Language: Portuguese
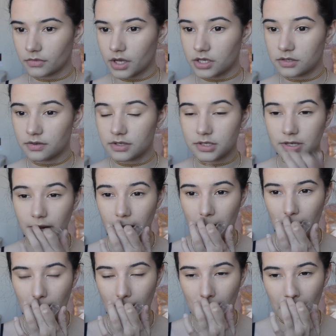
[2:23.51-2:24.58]
às vezes nem
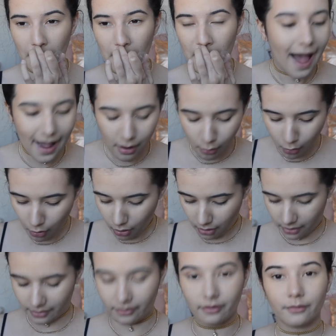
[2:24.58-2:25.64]
é.
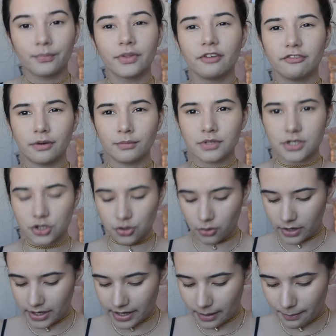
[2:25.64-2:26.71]
Agora, vamos
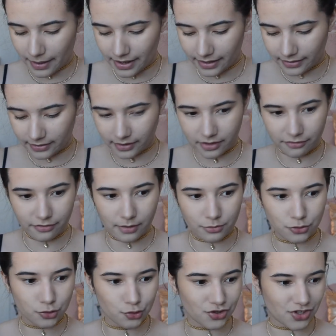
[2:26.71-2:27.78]
escolher a paleta que
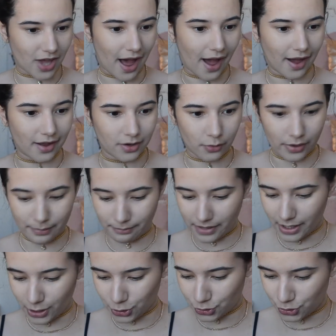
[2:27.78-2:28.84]
vamos usar, não é
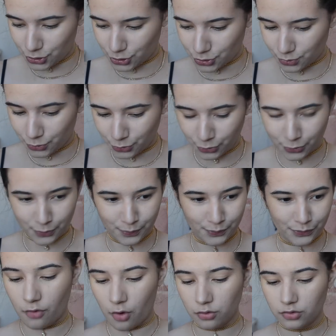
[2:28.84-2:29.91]
mesmo?
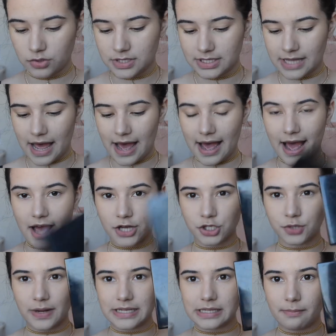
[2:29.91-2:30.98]
Vou usar,
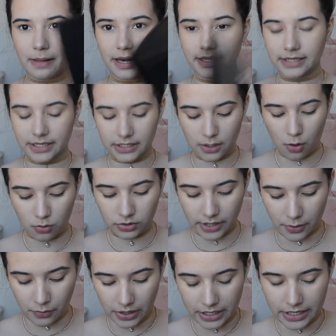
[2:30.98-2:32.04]
acho, essa paleta aqui da
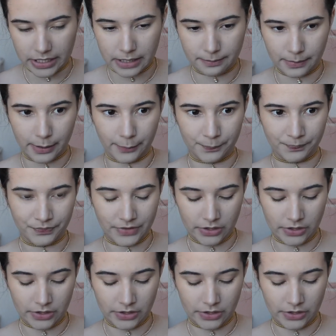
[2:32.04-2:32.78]
Contém um Grama,